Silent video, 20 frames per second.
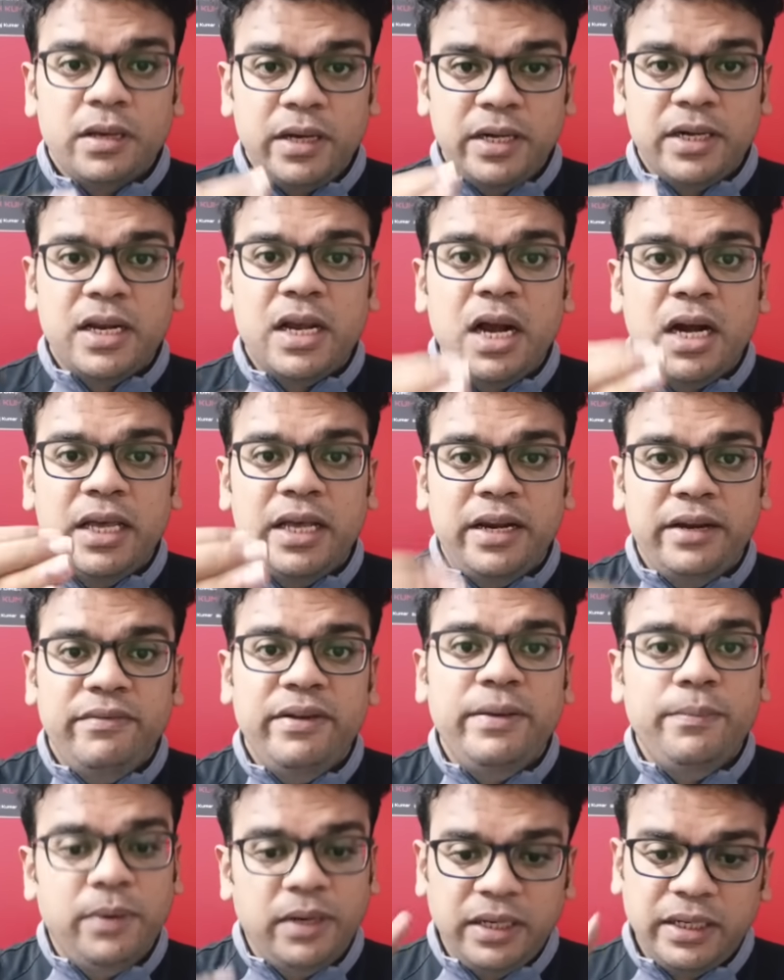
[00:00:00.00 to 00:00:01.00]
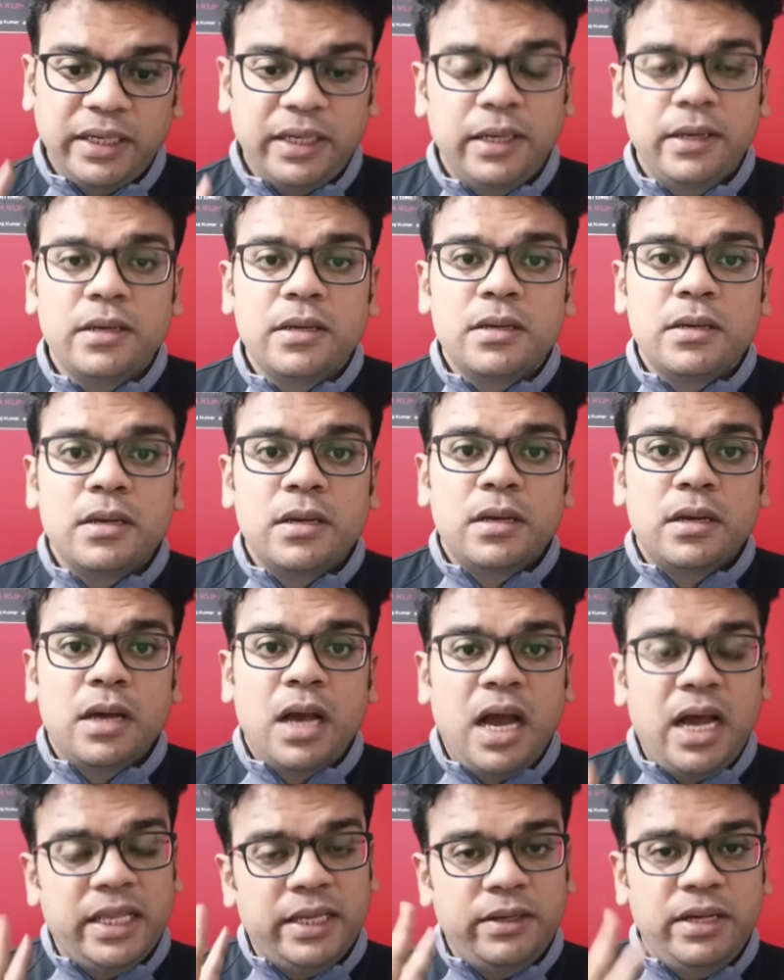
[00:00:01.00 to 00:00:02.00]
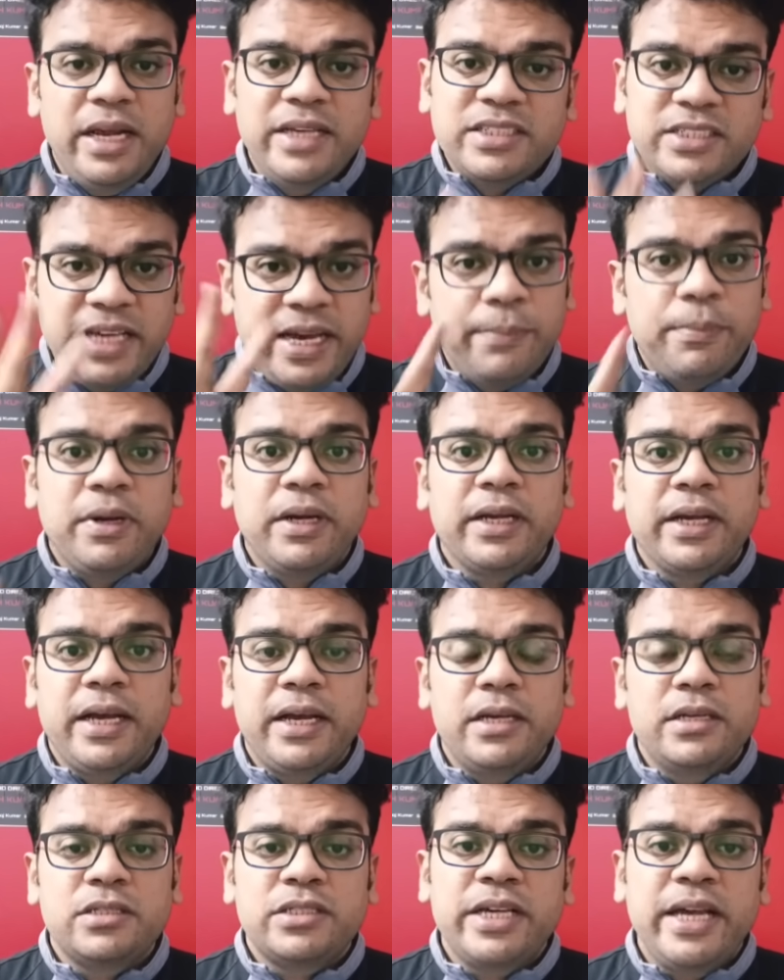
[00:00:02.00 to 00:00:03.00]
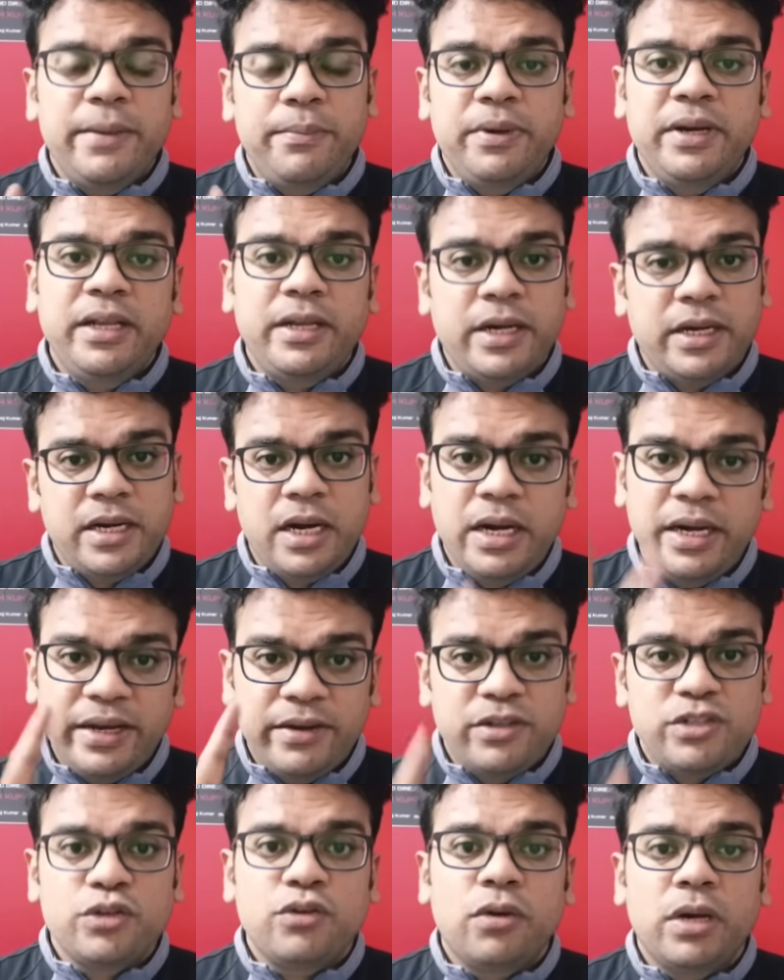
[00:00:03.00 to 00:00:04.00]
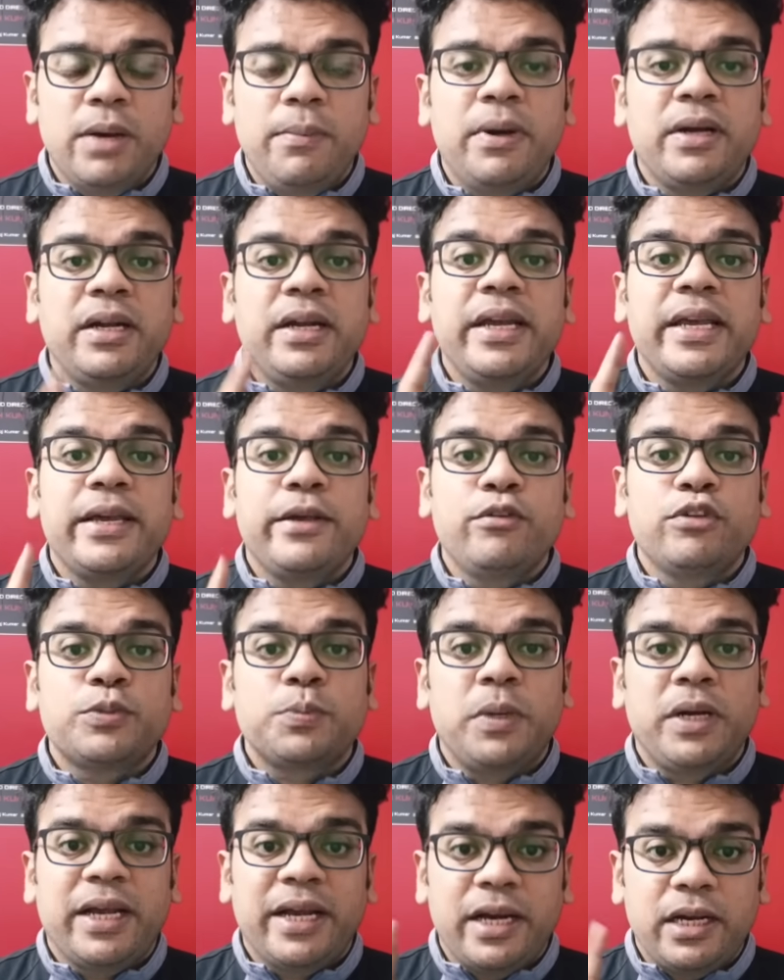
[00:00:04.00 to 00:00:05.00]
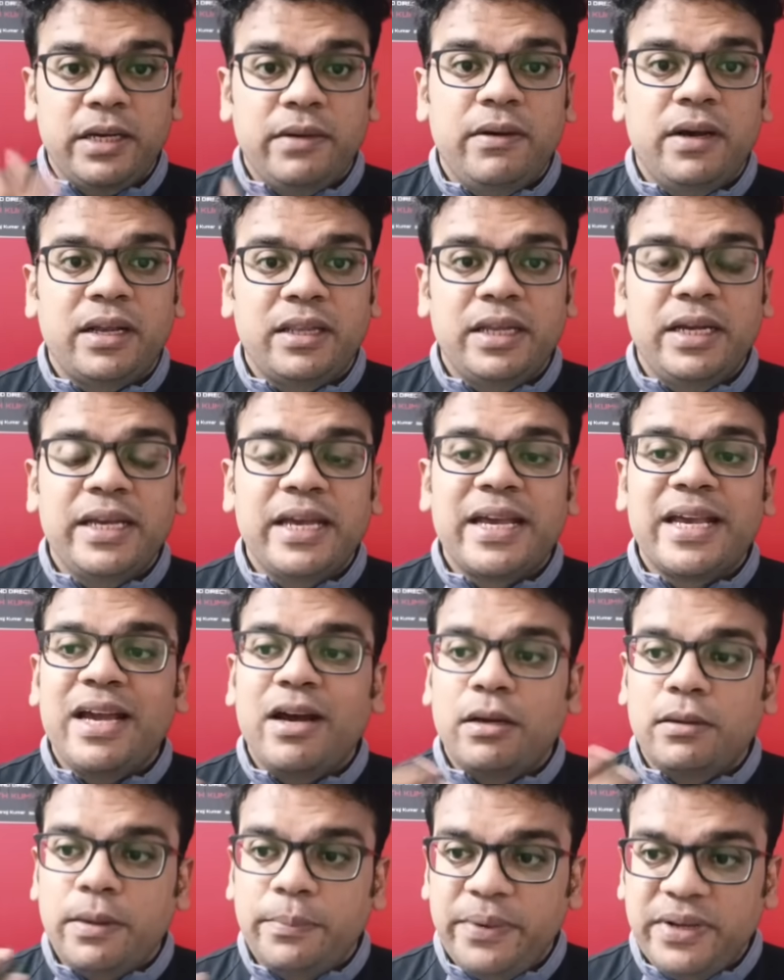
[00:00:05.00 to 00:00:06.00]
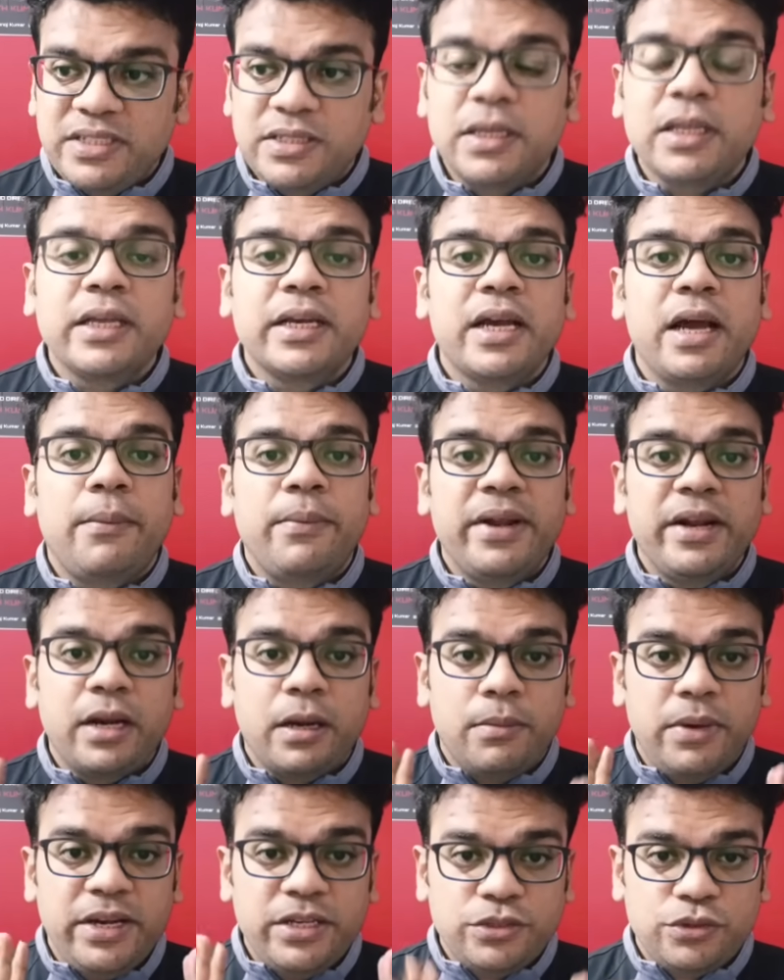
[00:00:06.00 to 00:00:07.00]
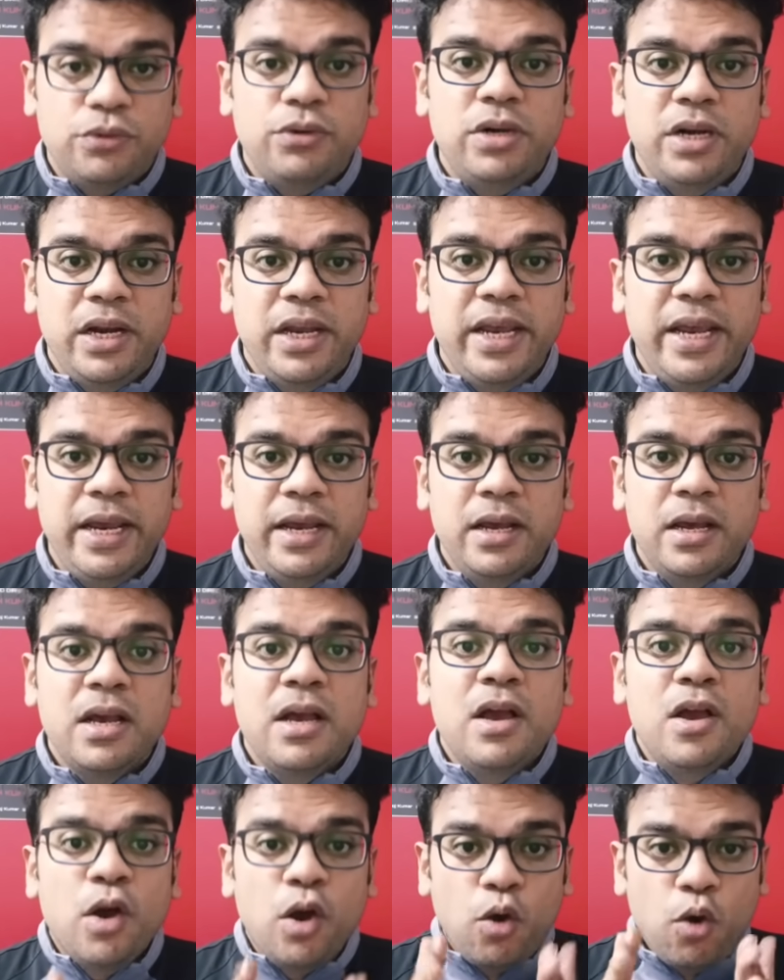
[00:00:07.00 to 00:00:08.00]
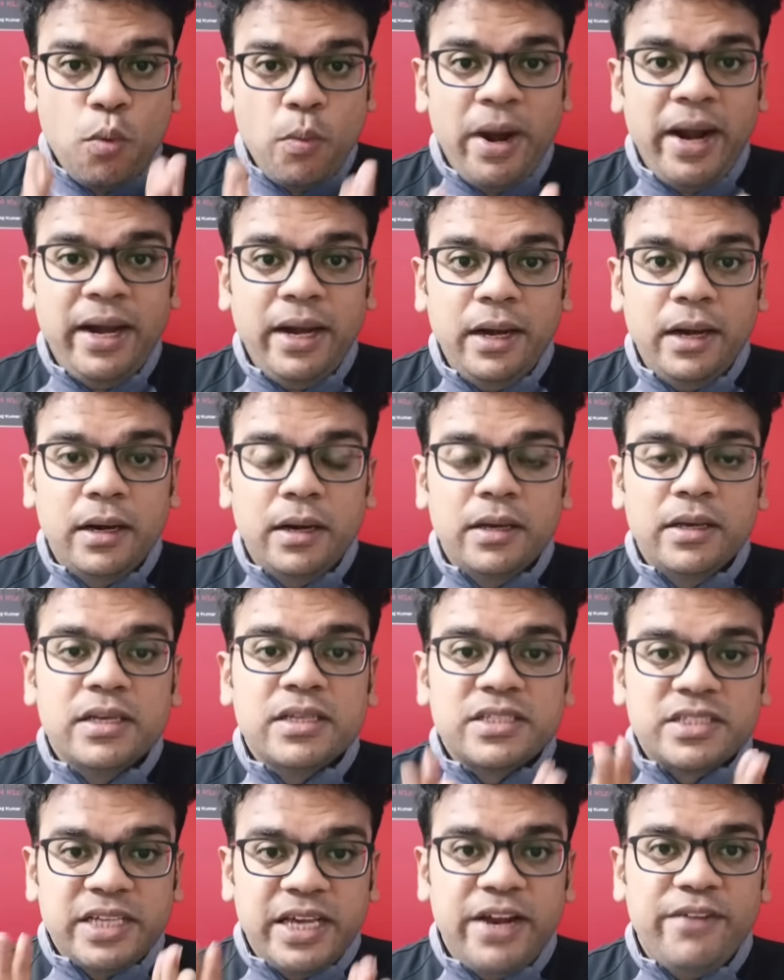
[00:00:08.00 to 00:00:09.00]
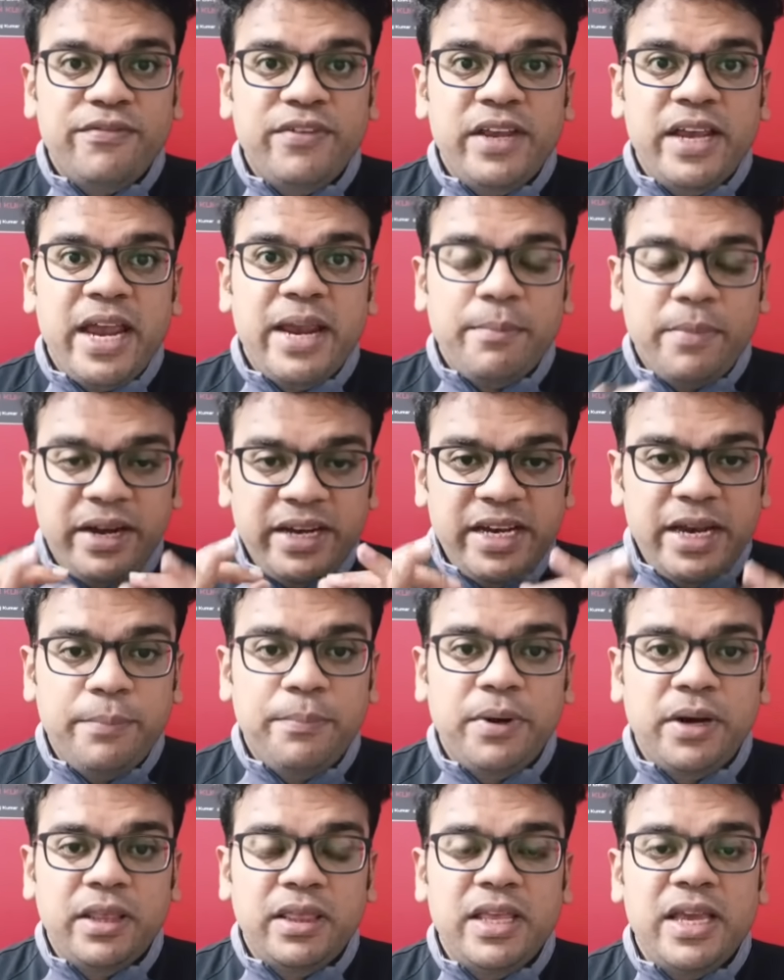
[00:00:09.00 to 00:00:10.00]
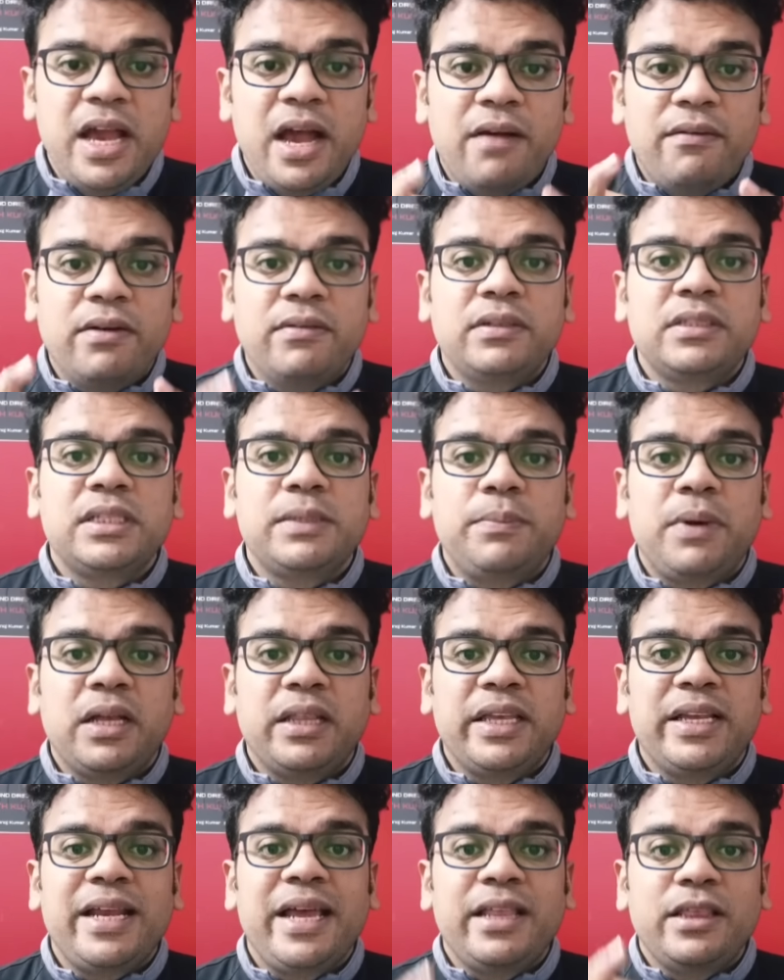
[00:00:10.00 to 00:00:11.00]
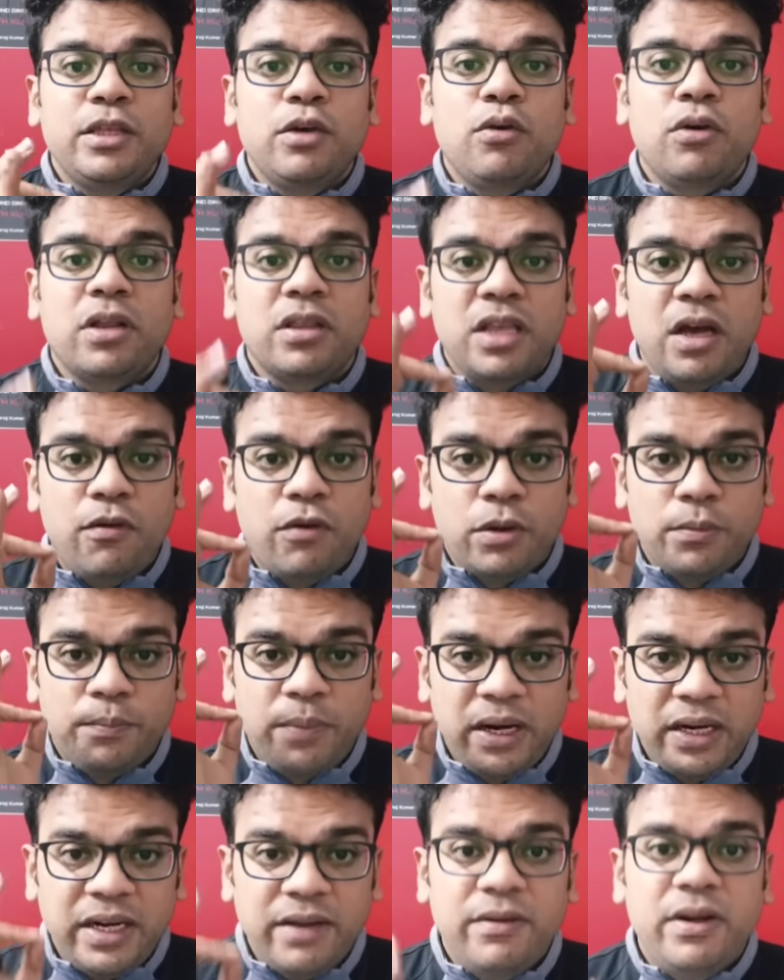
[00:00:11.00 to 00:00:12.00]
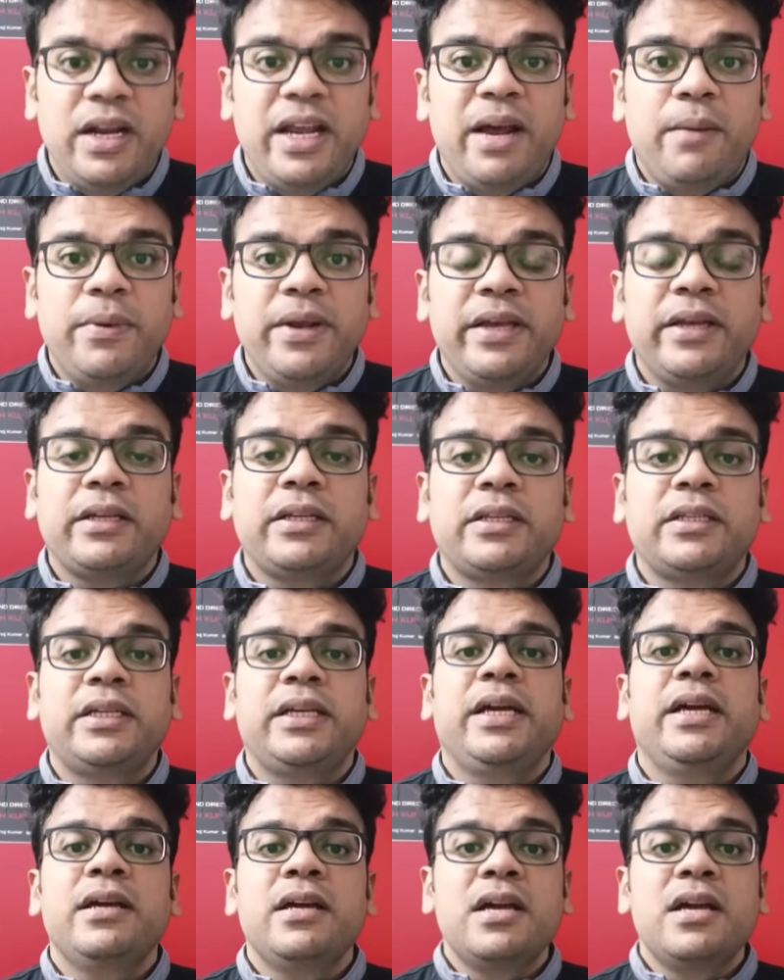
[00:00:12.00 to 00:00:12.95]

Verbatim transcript: ரெட் கார்டை ரிவீட் பண்ணுங்கள் அதெல்லாம் ஸ்டே பண்ணுங்கள் ஸ்டே பண்ணி ரெட் கார்டு நீங்கள் வச்சுக்கோங்க பட் நீங்கள் யூஸ் பண்ண கெட்ட வார்த்தை நீங்கள் கேவலமாக பேசுனதுக்கு அப்படின்ற மாதிரி சொல்லி உமன் சேஃப்டியை மையப்படுத்தி அவன் வந்து பார்த்தீங்கன்னா எந்த ஒரு தவறும் பண்ணவில்லை அப்படிங்கிறது